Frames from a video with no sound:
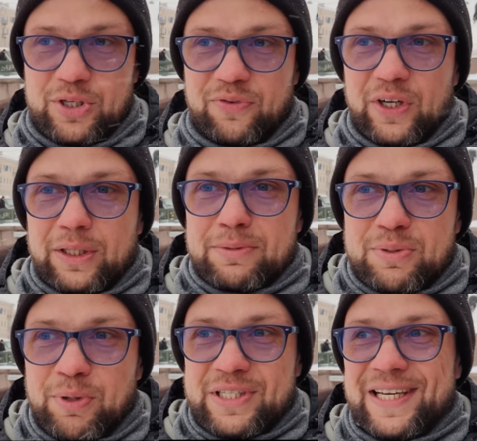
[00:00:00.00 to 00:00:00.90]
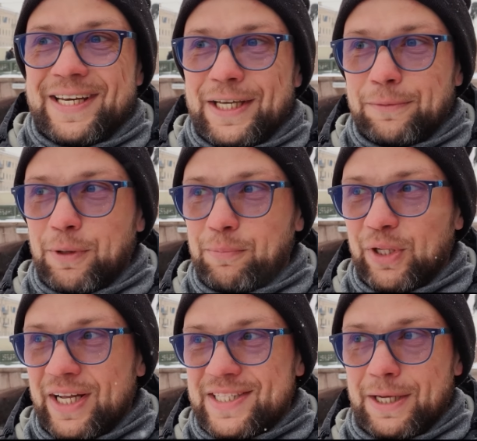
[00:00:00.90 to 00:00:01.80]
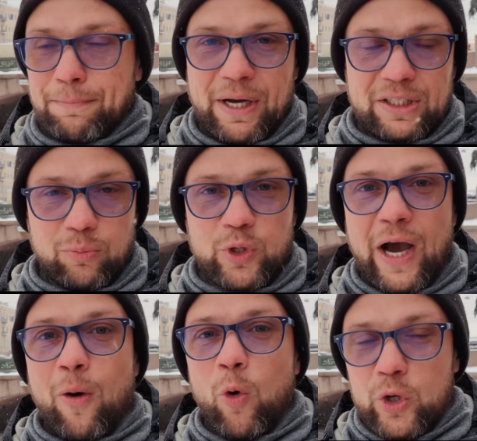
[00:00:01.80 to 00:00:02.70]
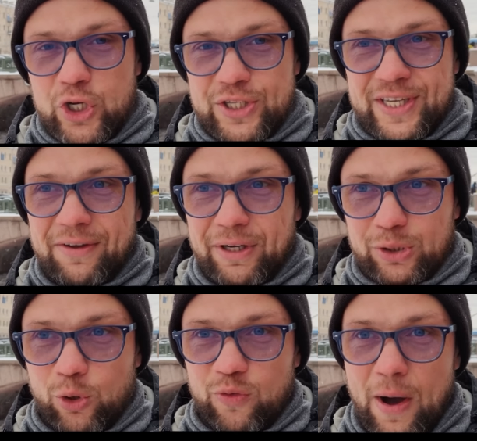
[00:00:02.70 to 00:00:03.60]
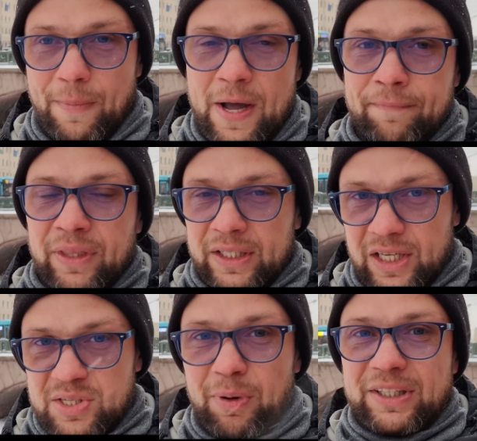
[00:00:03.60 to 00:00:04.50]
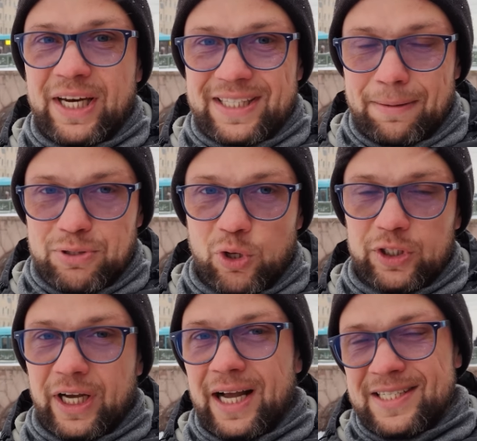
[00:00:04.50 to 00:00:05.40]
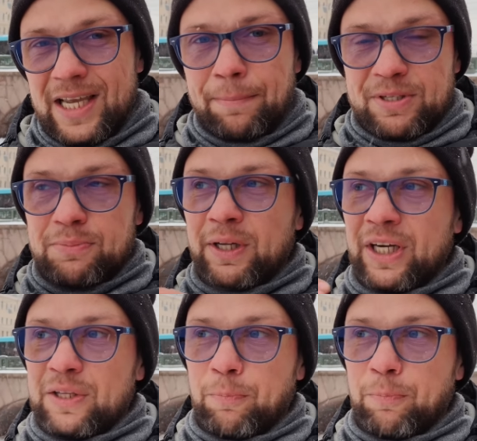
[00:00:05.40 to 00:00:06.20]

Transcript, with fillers: То есть в этом смысле Риуми молодцы, поэтому я очень советую вам досмотреть обзор до конца, посмотреть